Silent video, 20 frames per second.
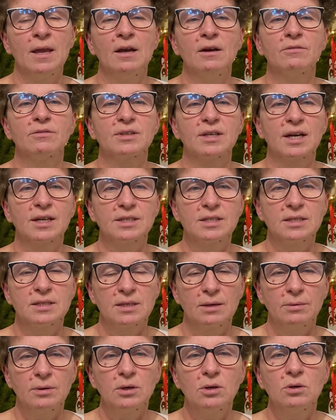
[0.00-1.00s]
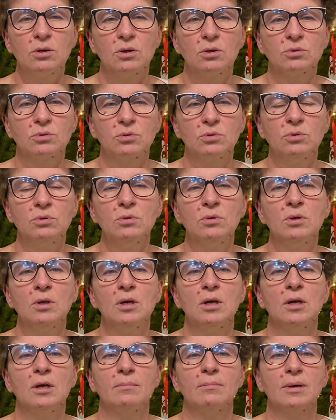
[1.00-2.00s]
W trakcie całego lotu
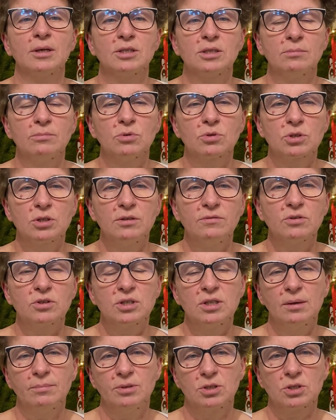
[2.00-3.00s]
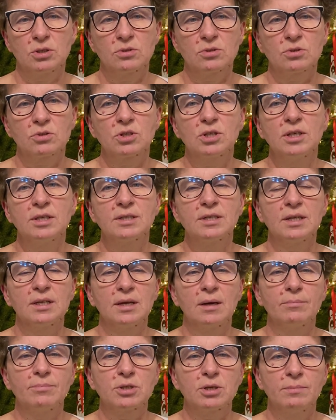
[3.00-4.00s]
macie możliwość na bieżąco
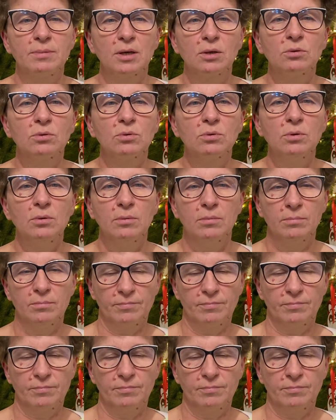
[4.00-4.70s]
śledzenia przebiegu